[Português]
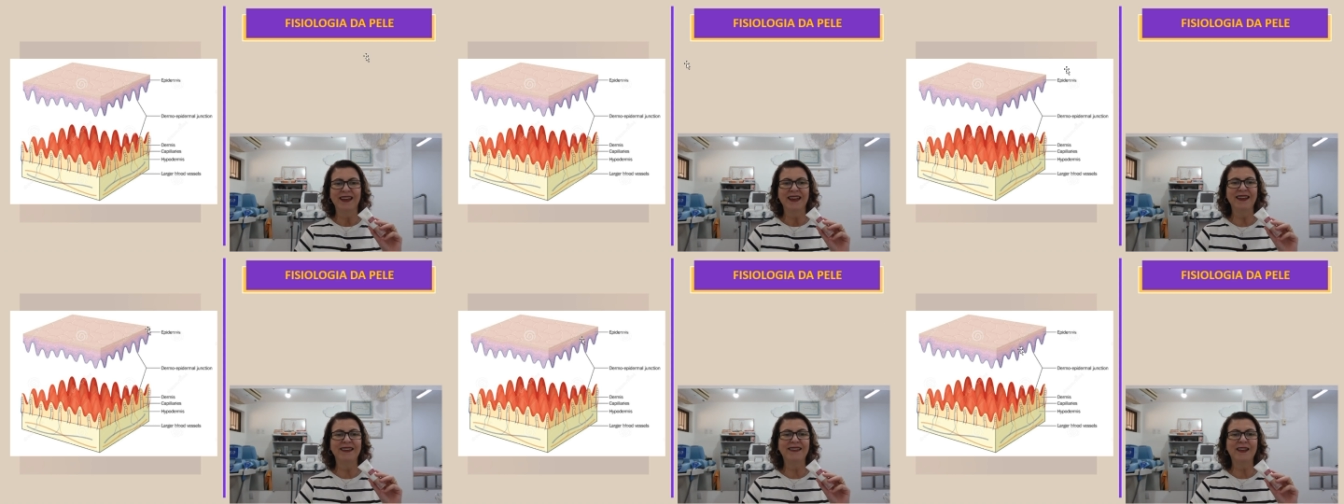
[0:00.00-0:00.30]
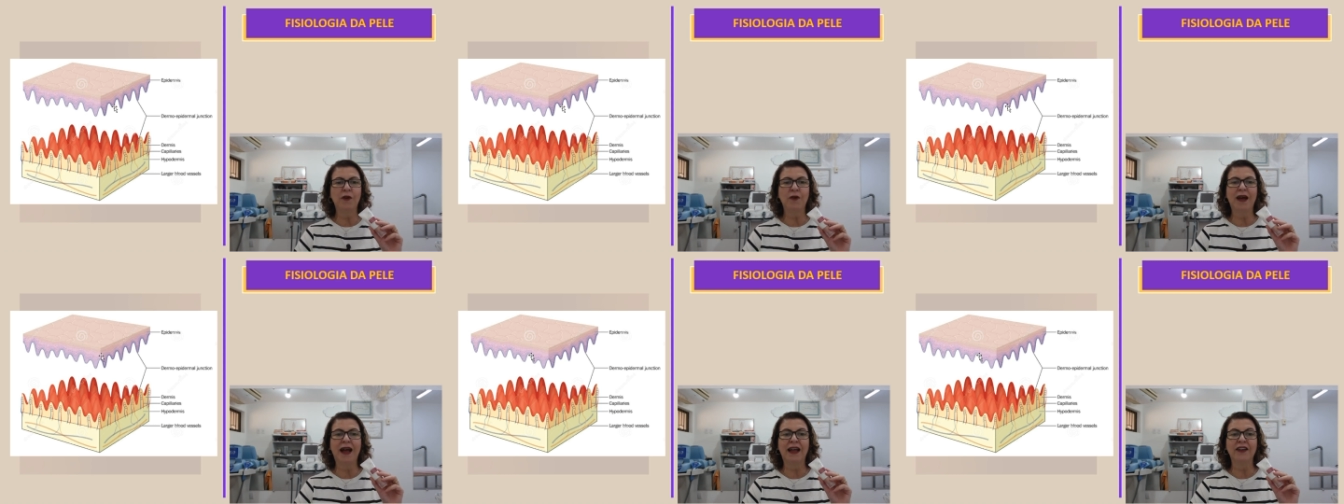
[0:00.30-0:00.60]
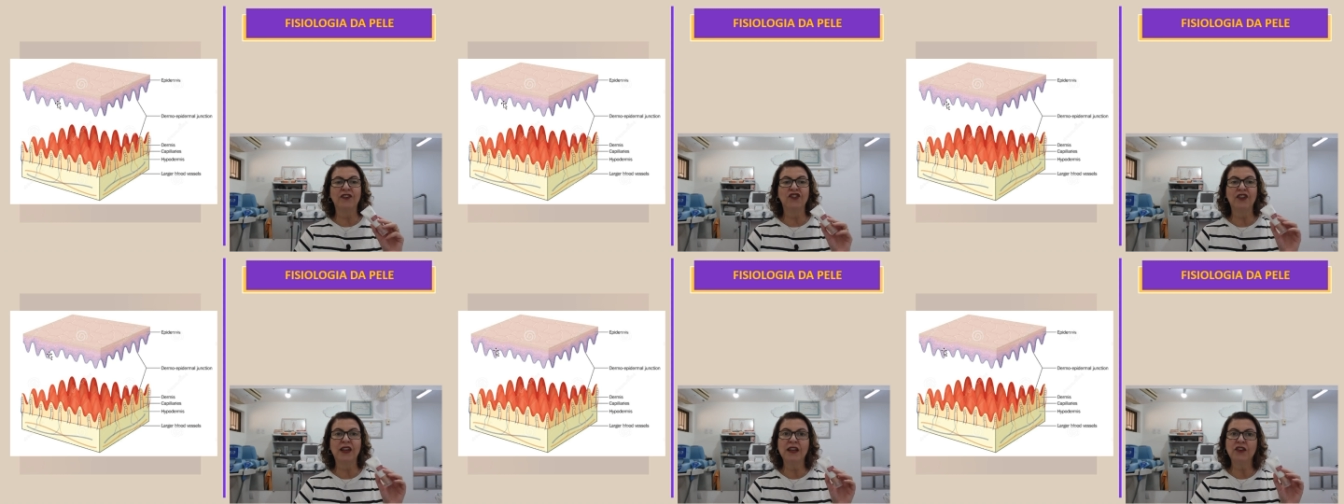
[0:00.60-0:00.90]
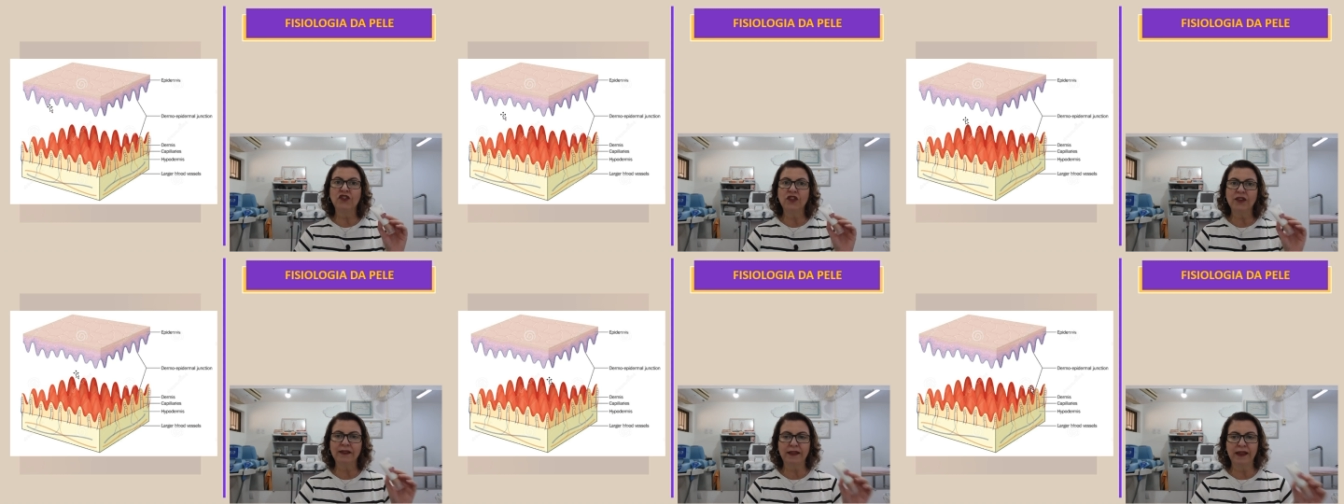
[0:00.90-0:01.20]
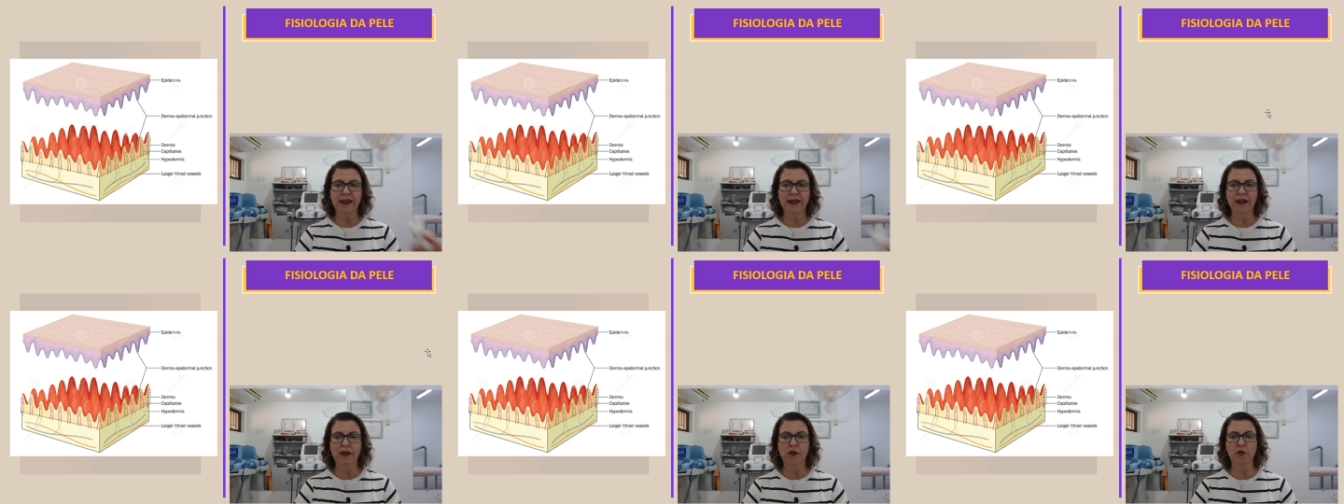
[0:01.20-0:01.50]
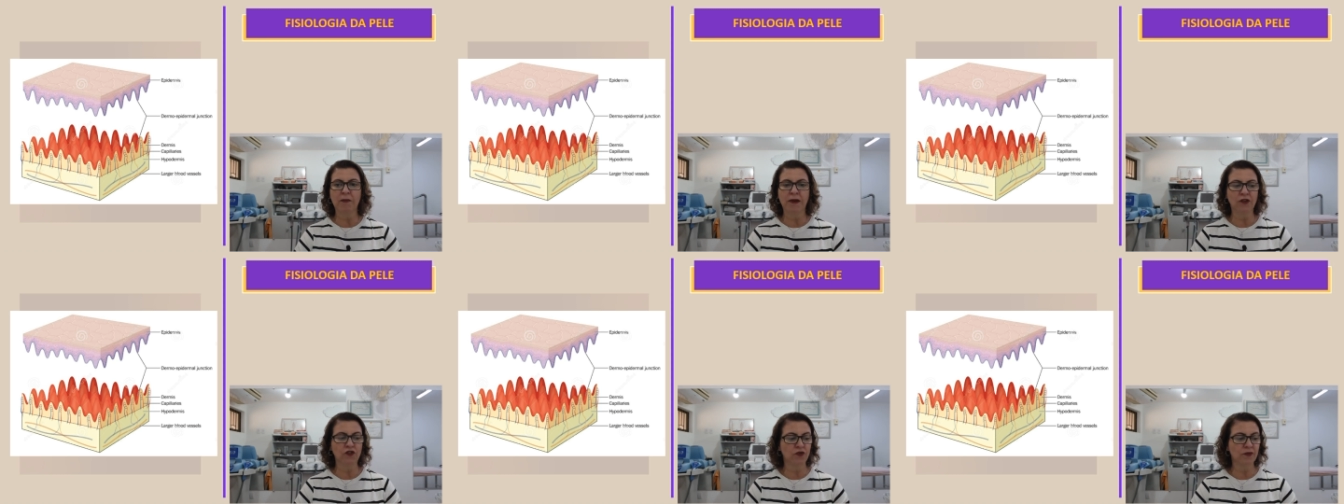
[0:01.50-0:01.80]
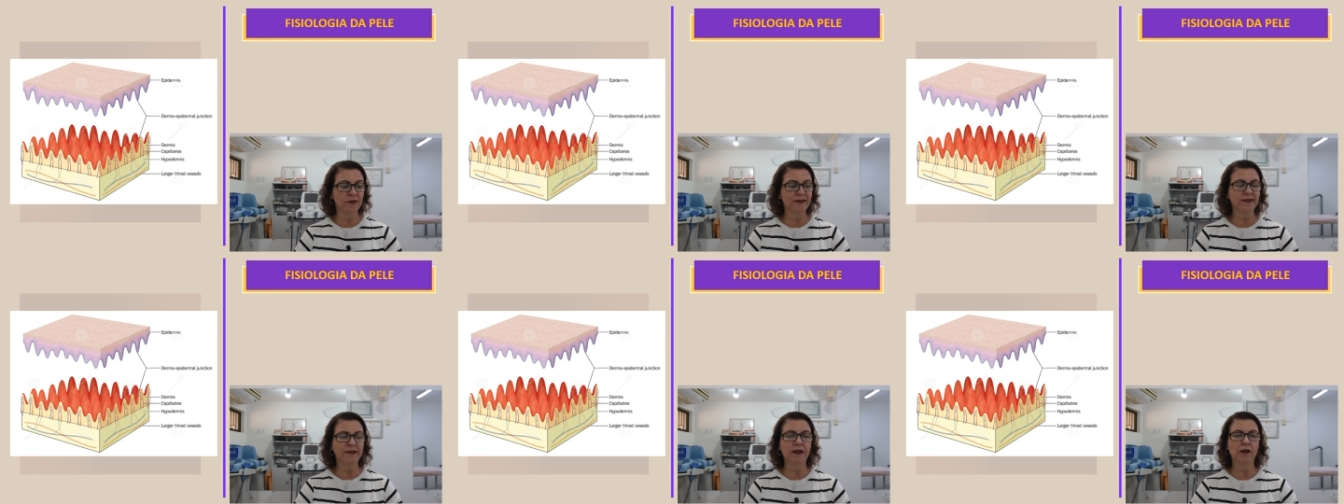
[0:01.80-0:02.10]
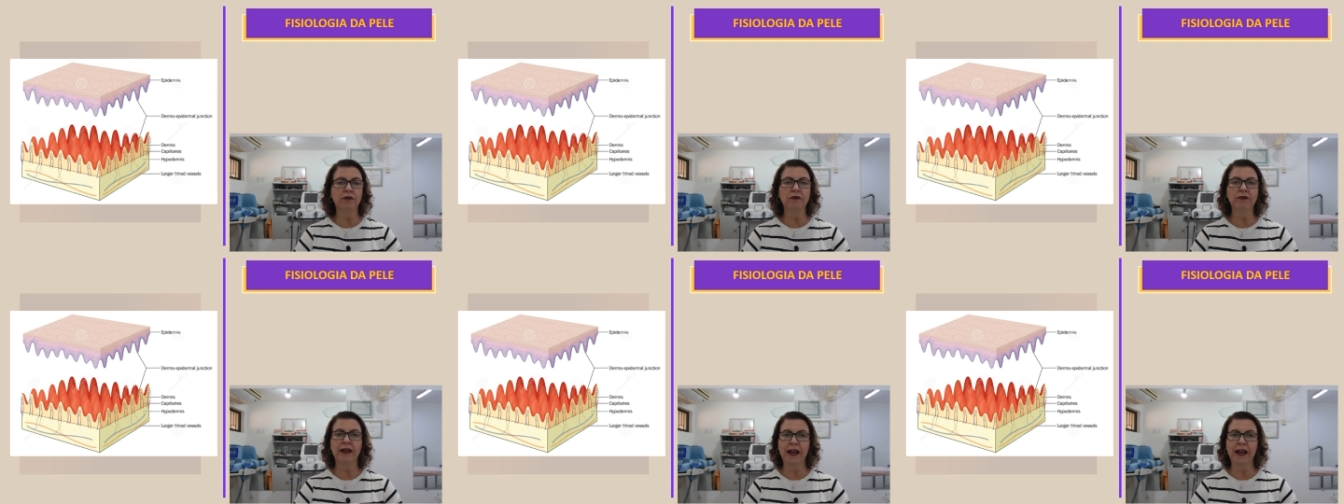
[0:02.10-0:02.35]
Então, a gente ter uma junção